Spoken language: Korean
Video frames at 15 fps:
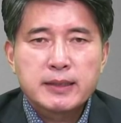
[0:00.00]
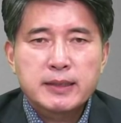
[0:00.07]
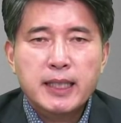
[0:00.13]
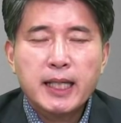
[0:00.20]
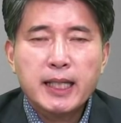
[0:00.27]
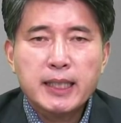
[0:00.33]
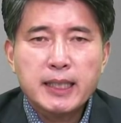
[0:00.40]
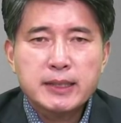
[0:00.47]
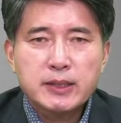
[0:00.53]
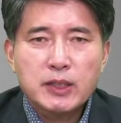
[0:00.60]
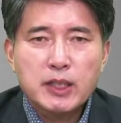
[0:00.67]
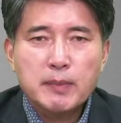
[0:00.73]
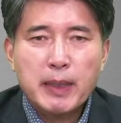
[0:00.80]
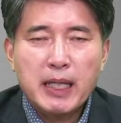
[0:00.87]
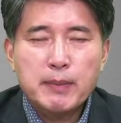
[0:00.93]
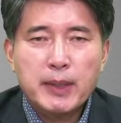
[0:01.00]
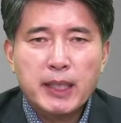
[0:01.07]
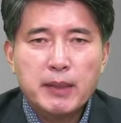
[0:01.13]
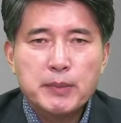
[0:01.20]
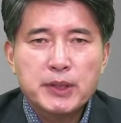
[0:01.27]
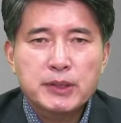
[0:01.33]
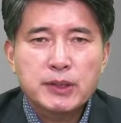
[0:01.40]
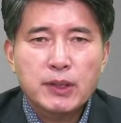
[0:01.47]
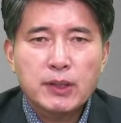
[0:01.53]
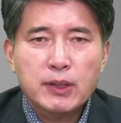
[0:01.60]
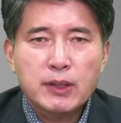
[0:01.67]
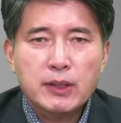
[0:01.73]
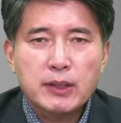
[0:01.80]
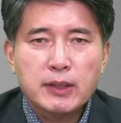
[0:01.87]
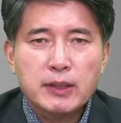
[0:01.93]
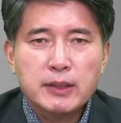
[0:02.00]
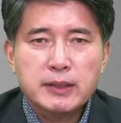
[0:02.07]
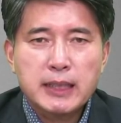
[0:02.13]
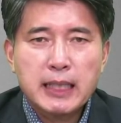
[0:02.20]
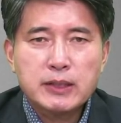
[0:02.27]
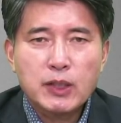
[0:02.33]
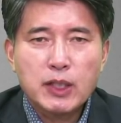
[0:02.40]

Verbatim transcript: 세계대전이 발발하면서 사정이